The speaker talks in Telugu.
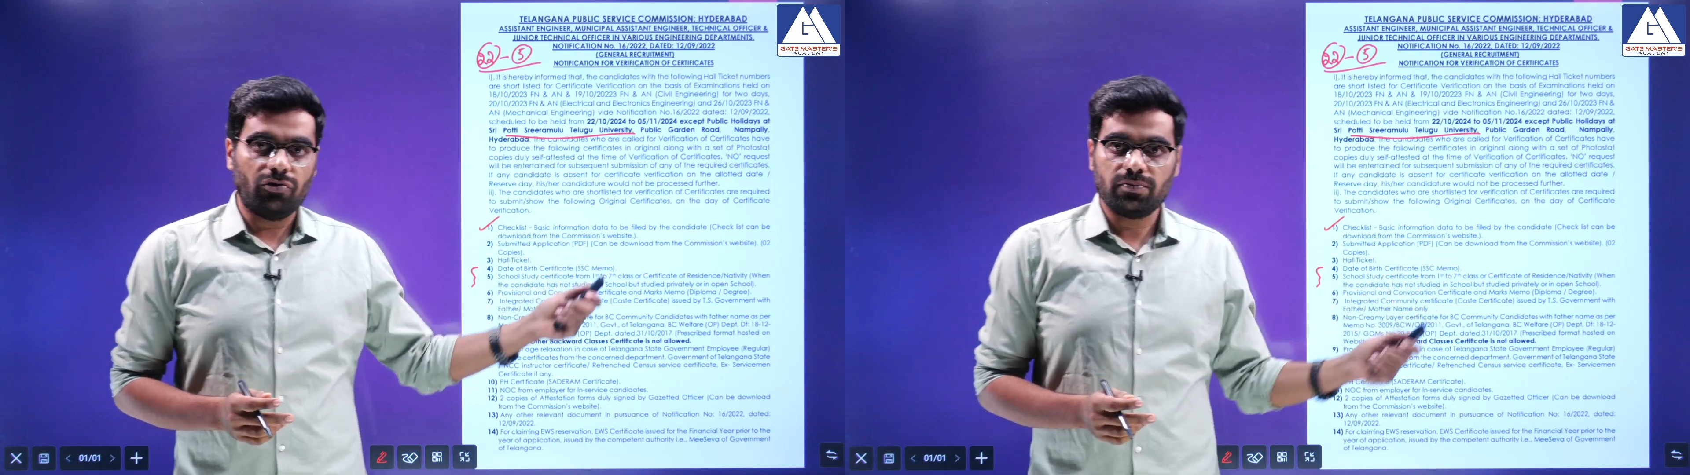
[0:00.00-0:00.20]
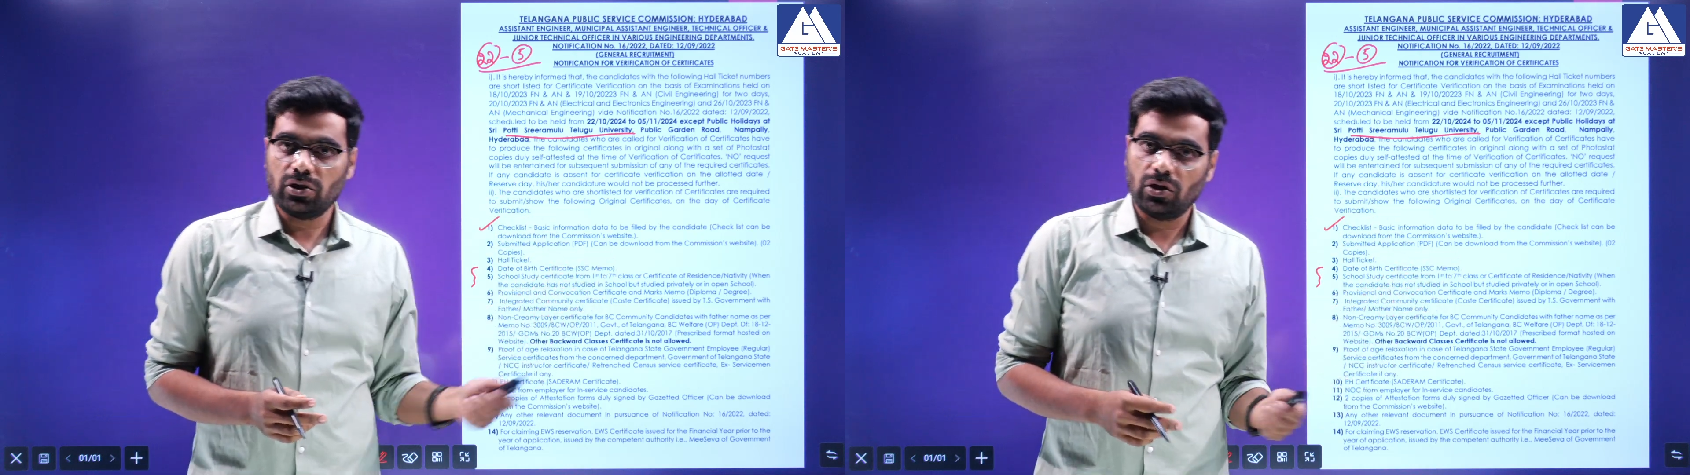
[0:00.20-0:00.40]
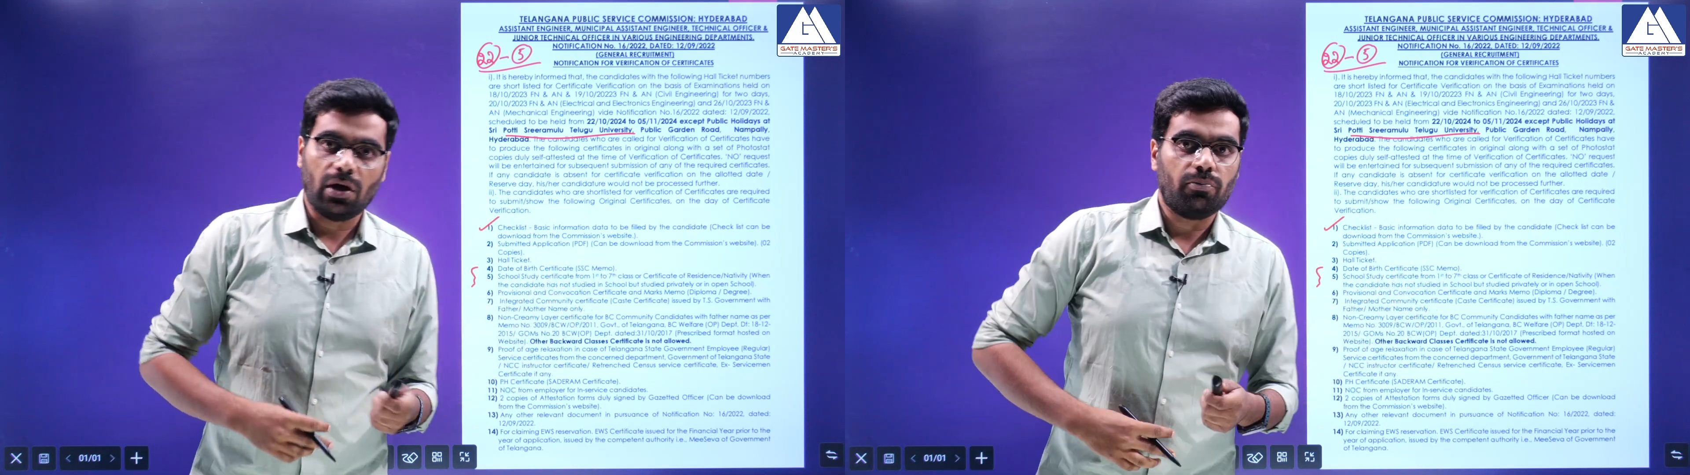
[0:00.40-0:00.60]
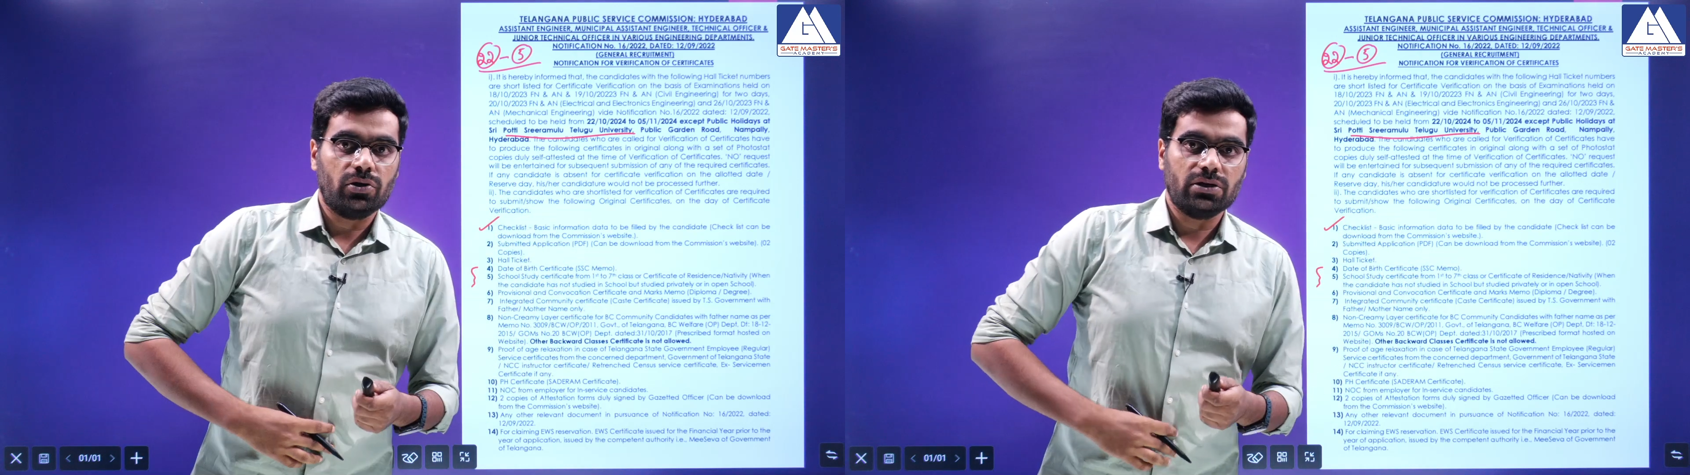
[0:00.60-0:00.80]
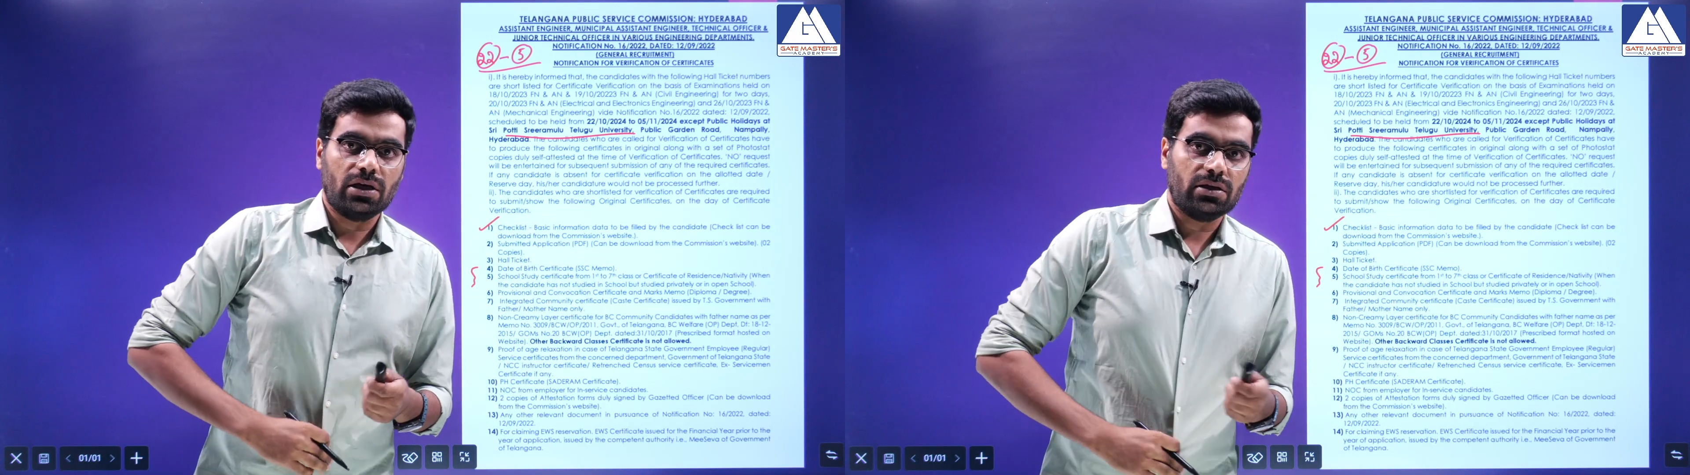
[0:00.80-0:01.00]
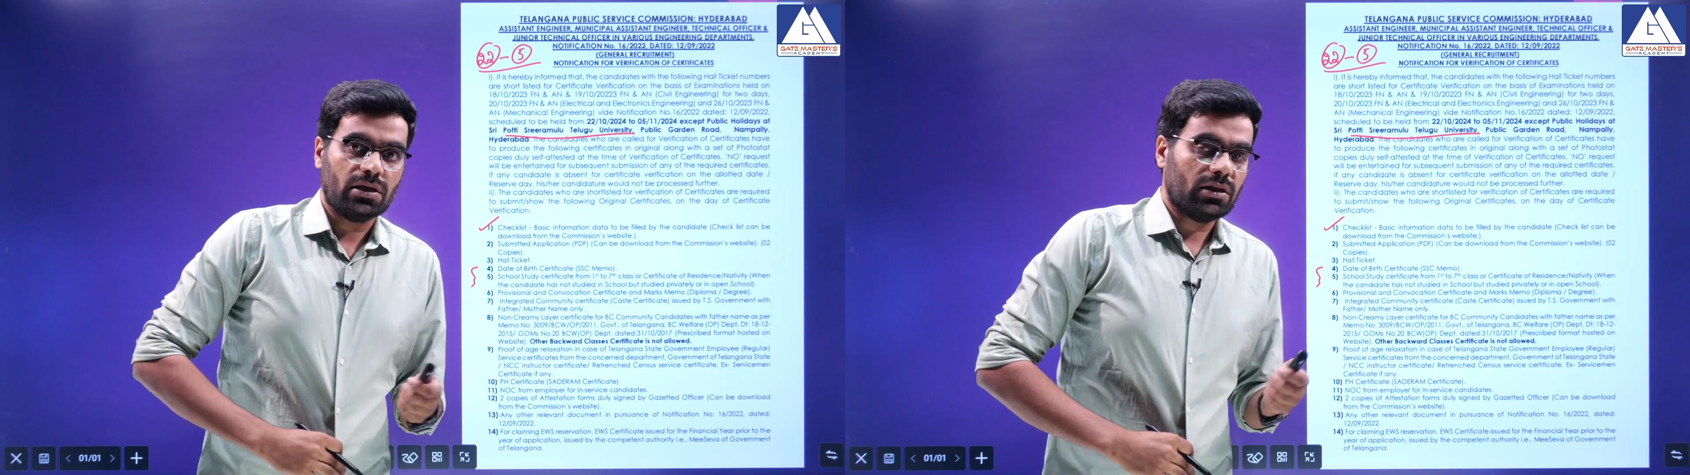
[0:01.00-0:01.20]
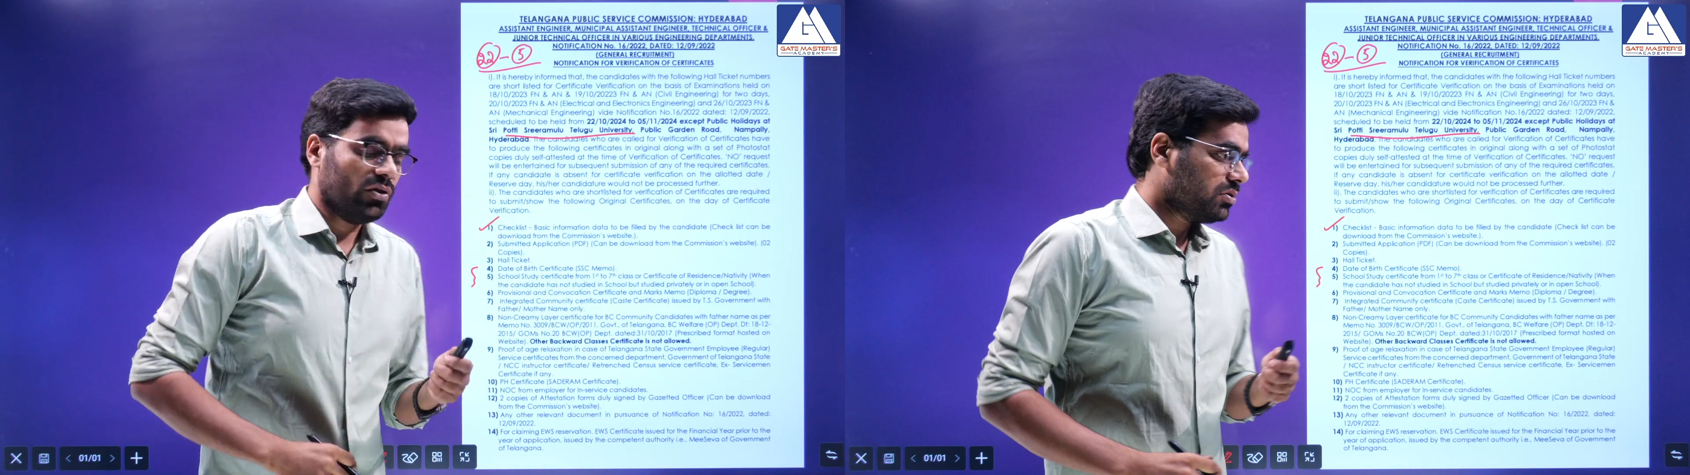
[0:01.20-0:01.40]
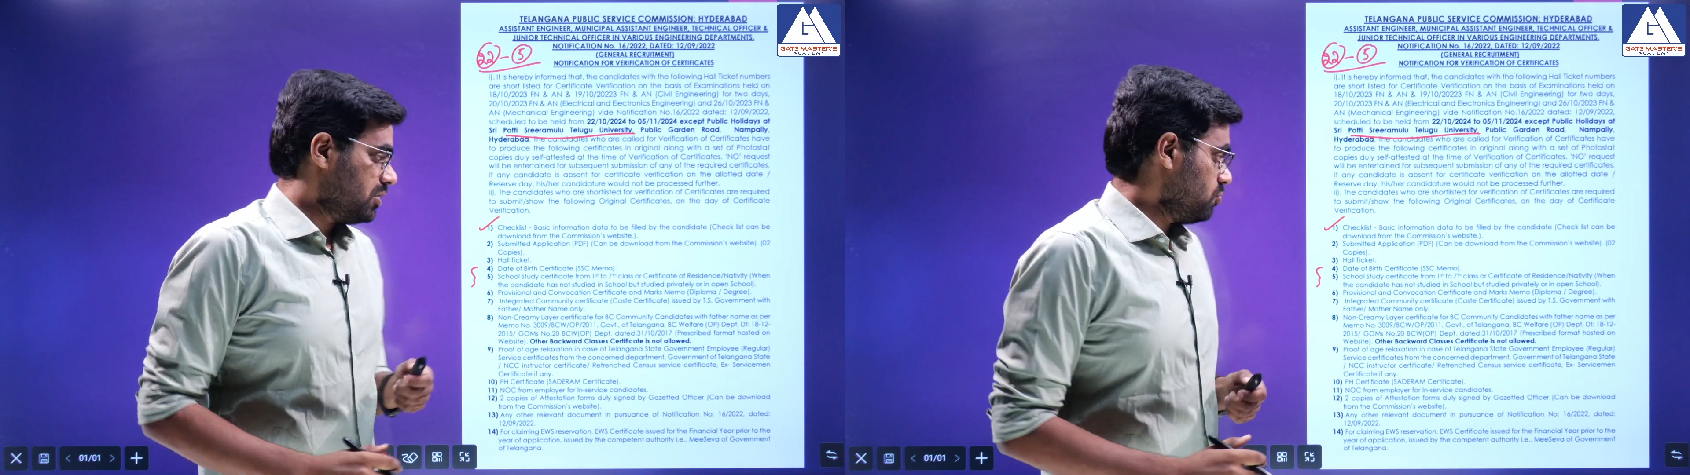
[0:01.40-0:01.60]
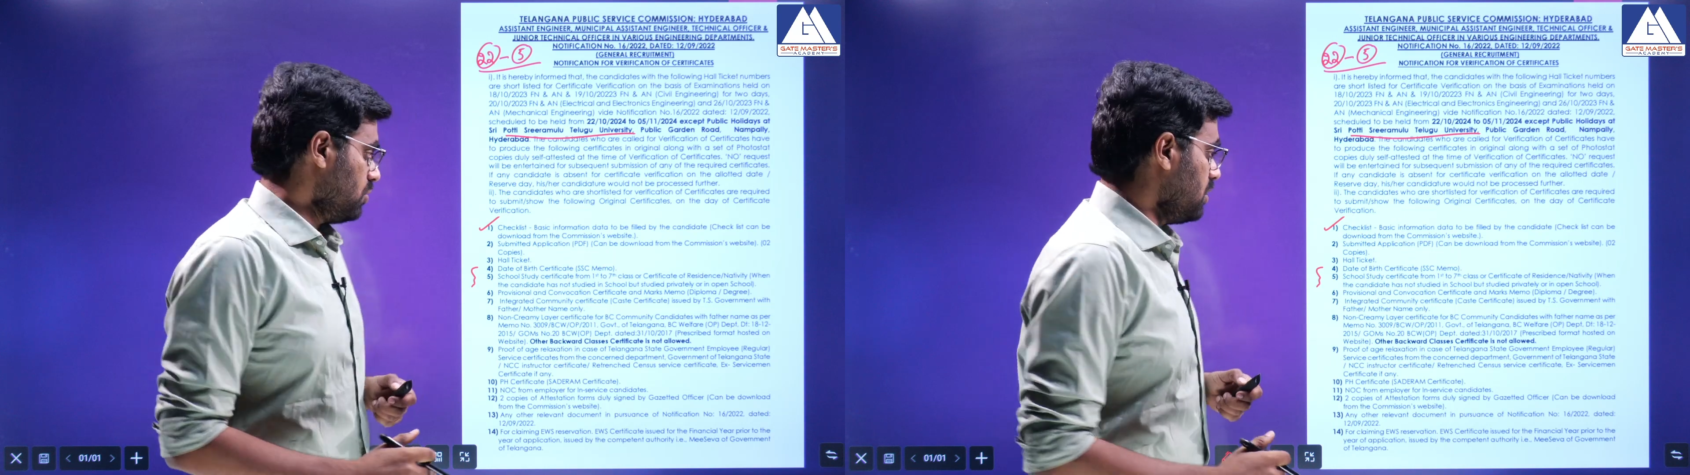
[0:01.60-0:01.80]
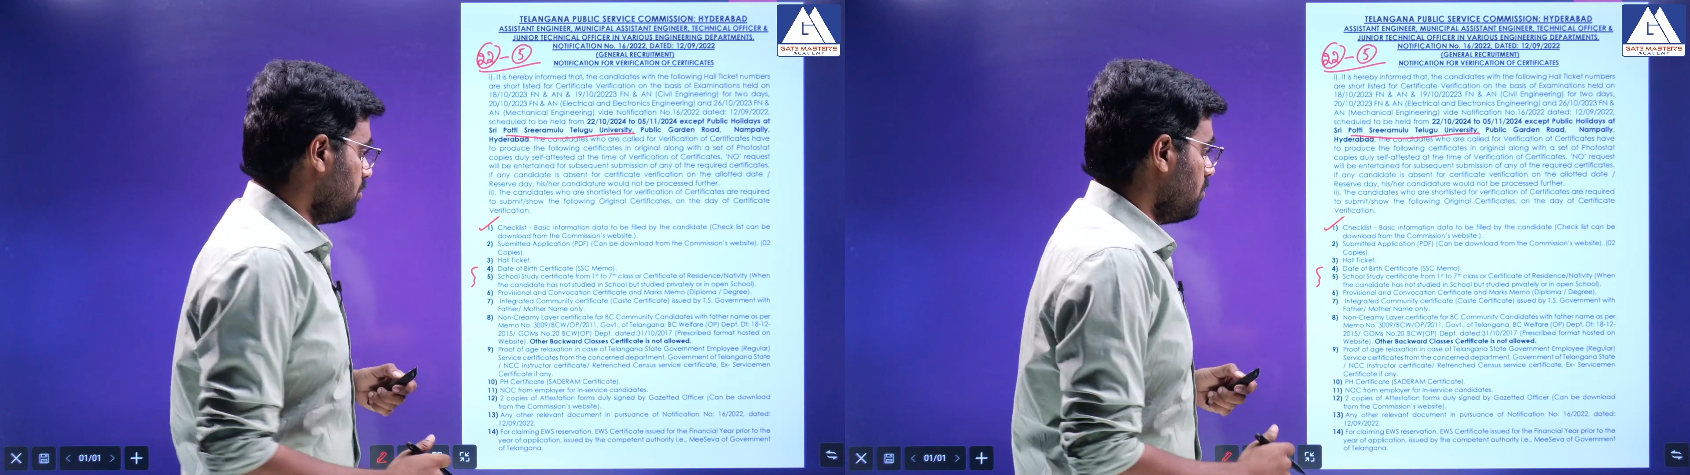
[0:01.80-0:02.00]
వెబ్సైట్లో అప్లోడ్ చేయడం జరిగింది ఒకసారి
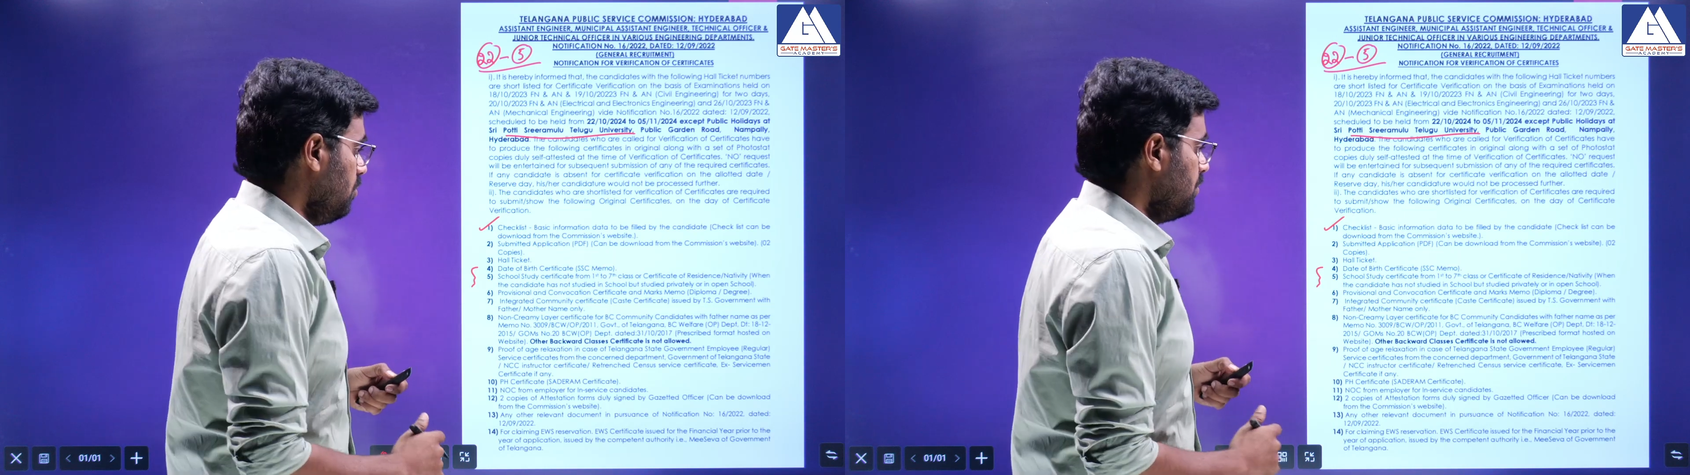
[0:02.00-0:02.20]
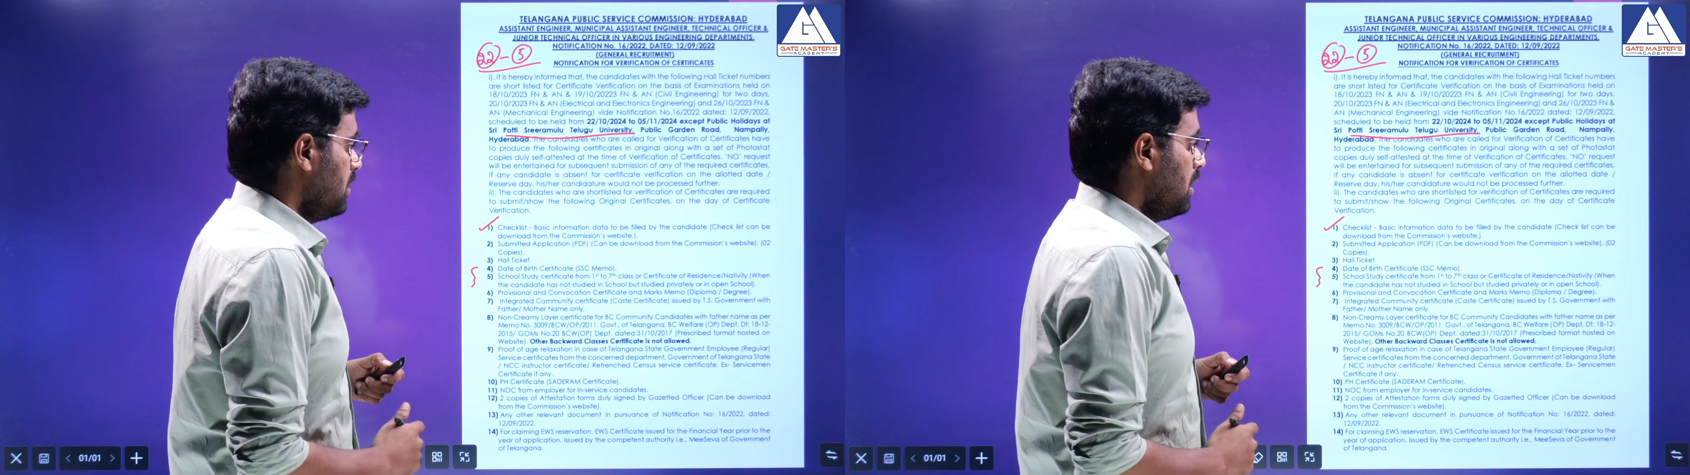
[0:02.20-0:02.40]
చూడండి మీరు